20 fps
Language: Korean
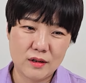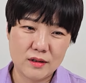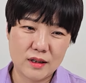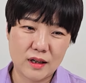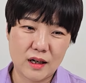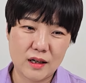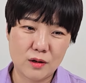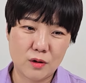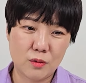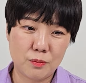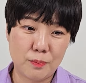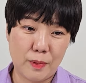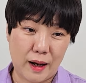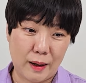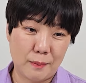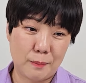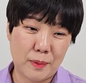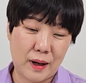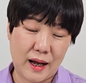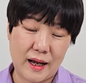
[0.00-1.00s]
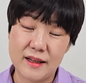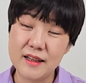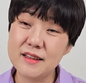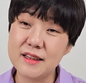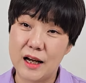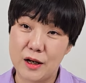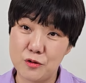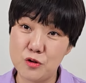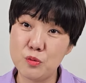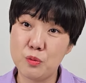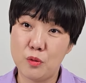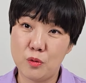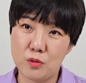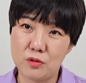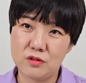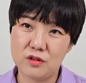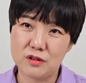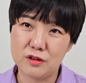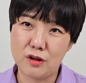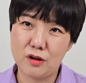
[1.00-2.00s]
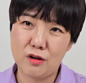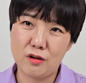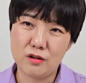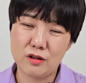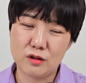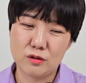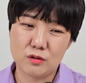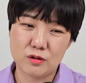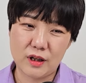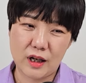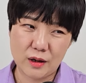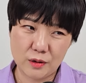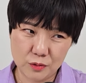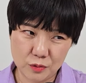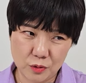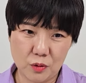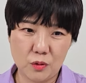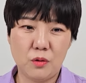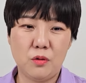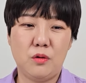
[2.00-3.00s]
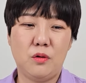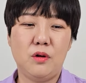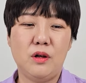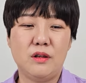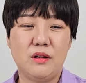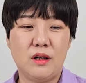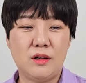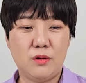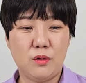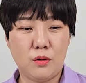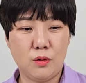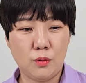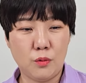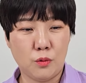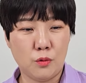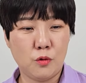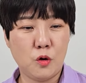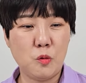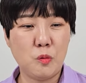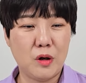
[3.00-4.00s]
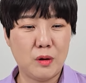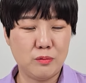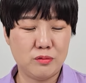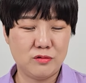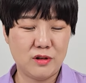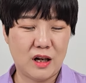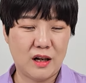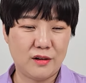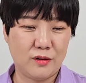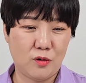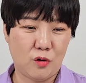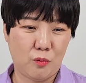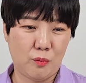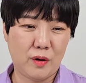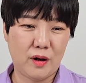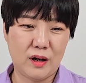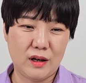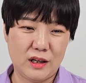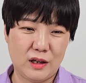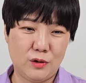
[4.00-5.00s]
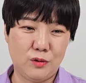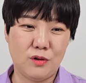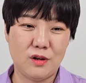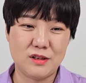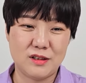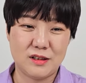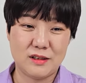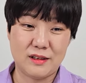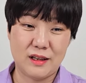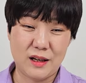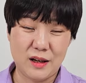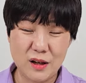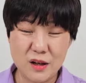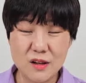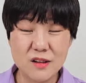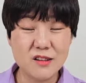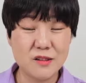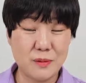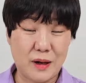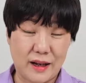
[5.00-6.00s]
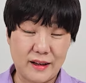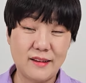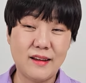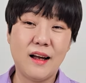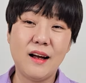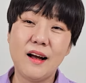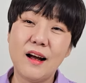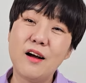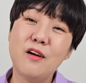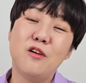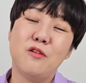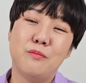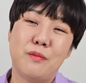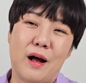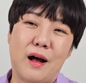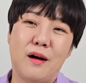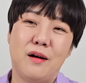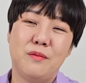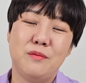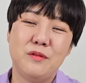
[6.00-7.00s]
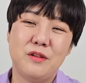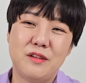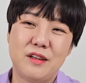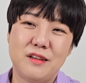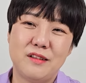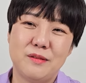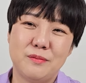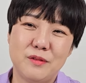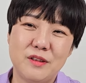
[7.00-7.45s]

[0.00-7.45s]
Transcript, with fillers: 제가 이거 마, 많이 자주 보거든요. 그리고 상속으로 인해서 공유말 분할 경매가 이루어질 때 좀 안타까운 마음들이 좀